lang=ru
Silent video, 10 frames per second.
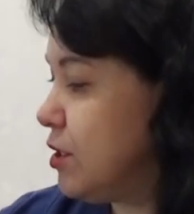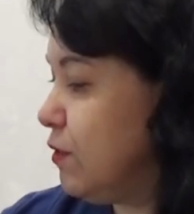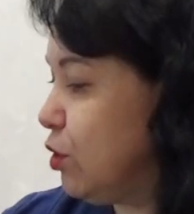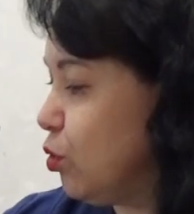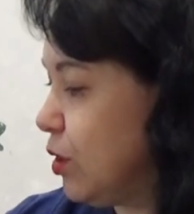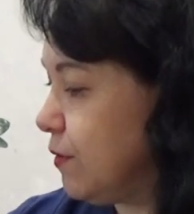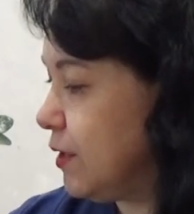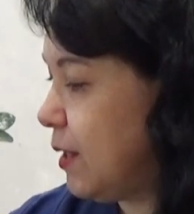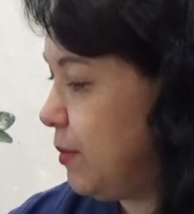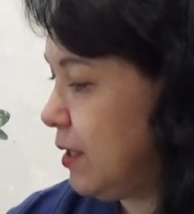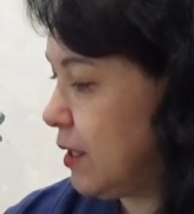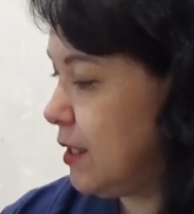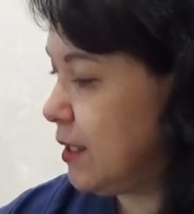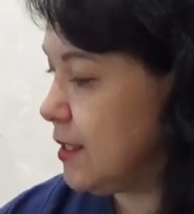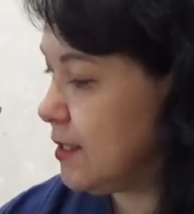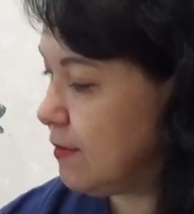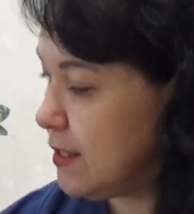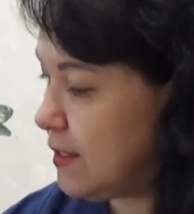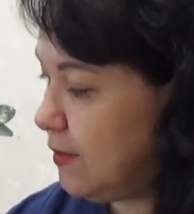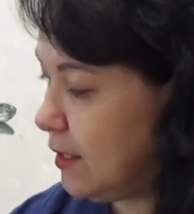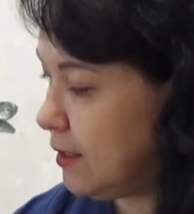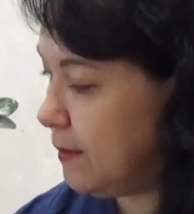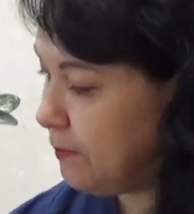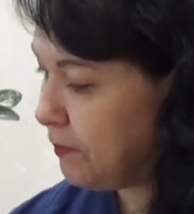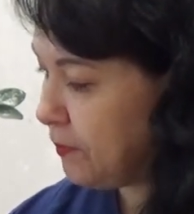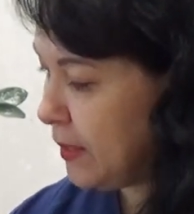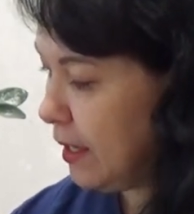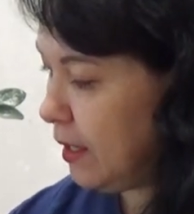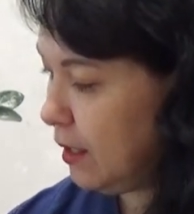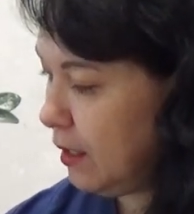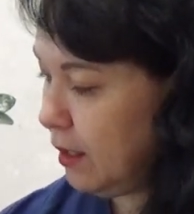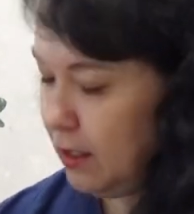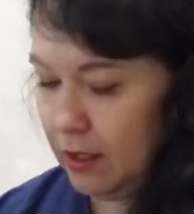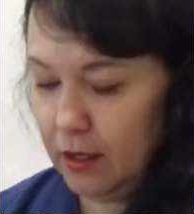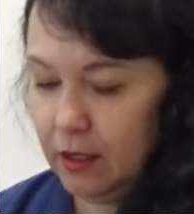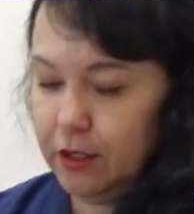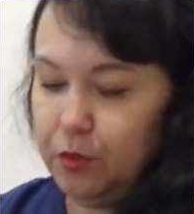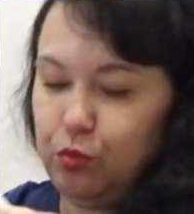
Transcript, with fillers: цветной равномерки разного цвета. Это